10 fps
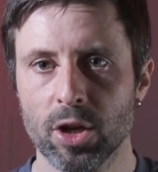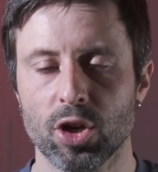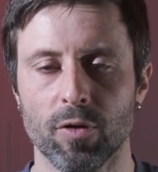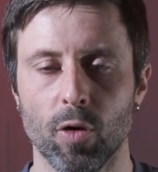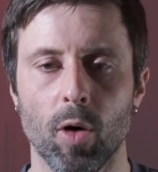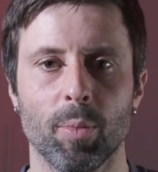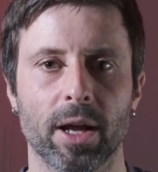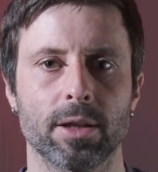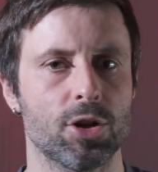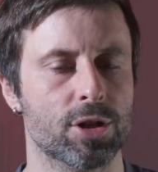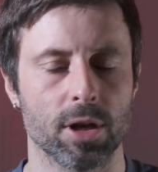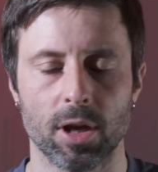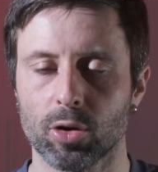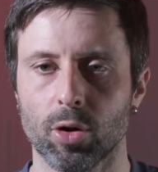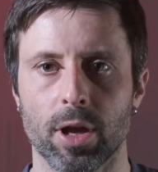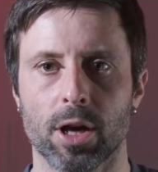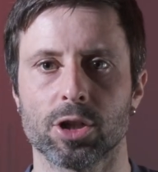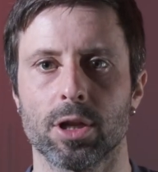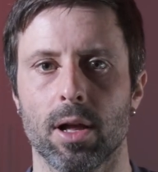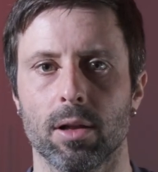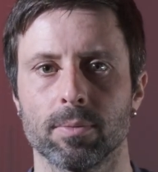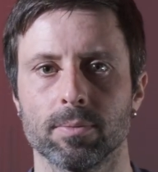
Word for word: чего практически никто не ожидал.